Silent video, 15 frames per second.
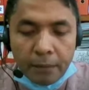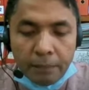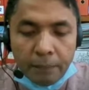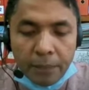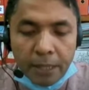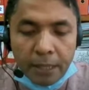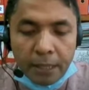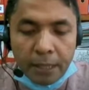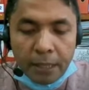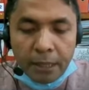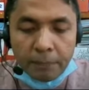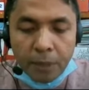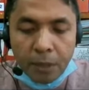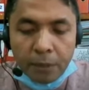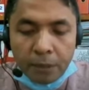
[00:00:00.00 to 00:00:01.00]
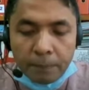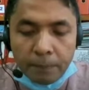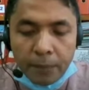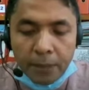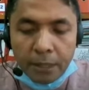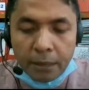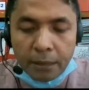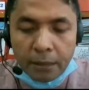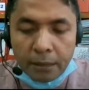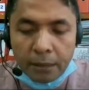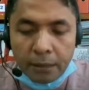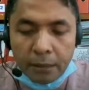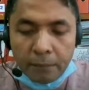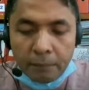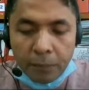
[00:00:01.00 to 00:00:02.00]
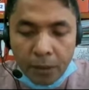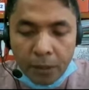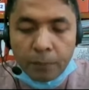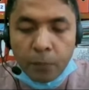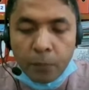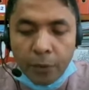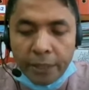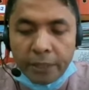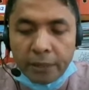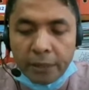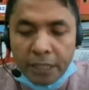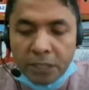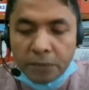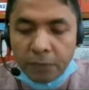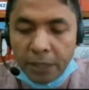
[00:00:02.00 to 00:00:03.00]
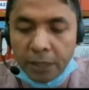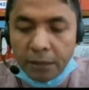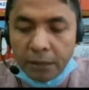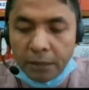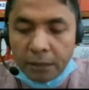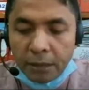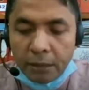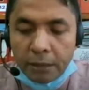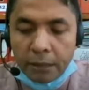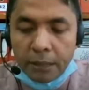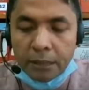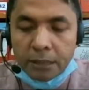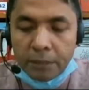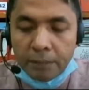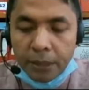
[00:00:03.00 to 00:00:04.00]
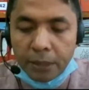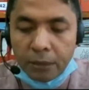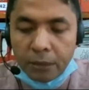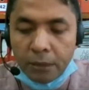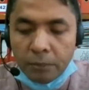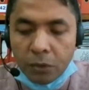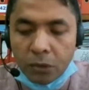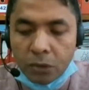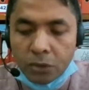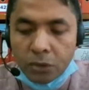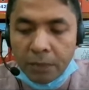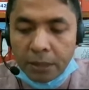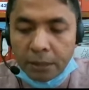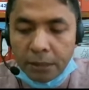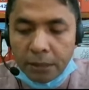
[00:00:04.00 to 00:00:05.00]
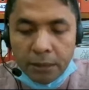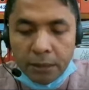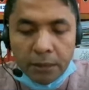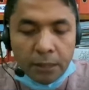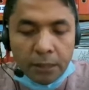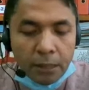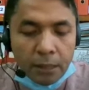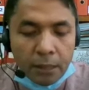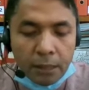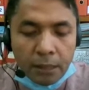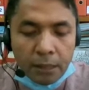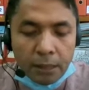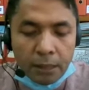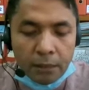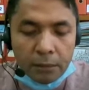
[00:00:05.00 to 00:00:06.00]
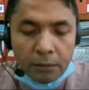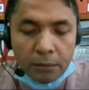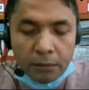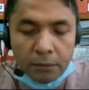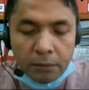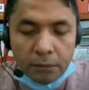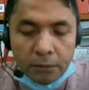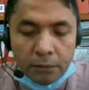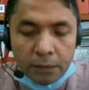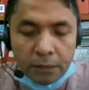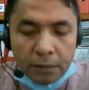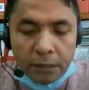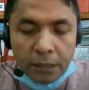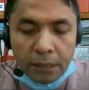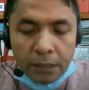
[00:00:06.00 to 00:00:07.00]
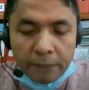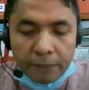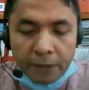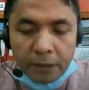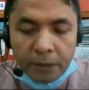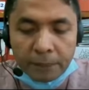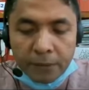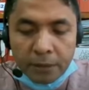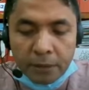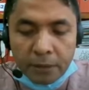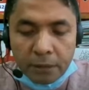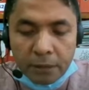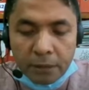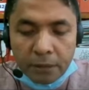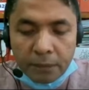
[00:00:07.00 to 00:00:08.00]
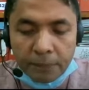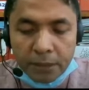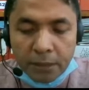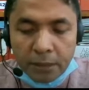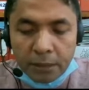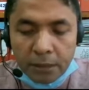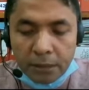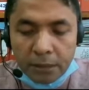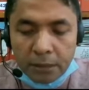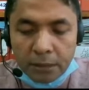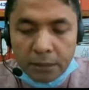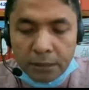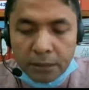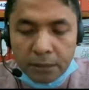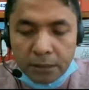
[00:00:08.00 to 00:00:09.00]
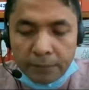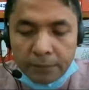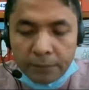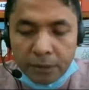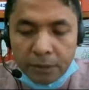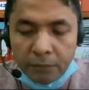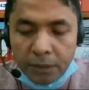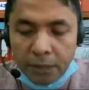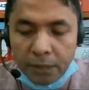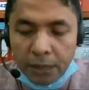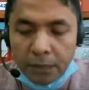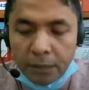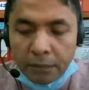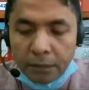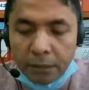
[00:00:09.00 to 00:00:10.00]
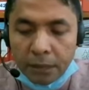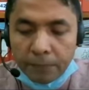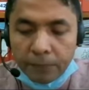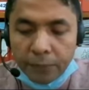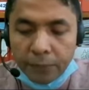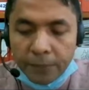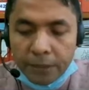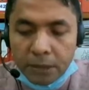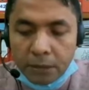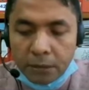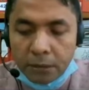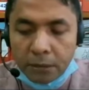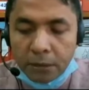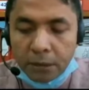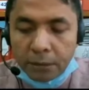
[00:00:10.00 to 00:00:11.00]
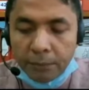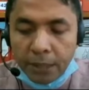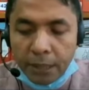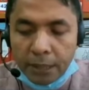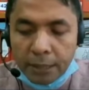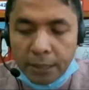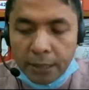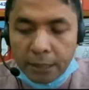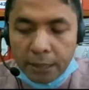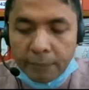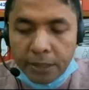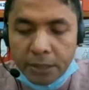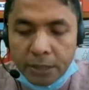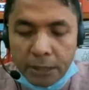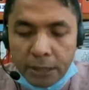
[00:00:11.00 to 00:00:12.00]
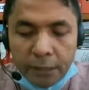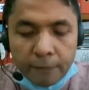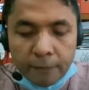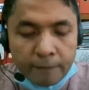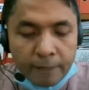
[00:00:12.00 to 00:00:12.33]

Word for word: pengenalan PowerPoint PowerPoint Spring yang akan disampaikan oleh Bu Spani lalu tiga level representatif kimia oleh Profesor Dr. Linda MSI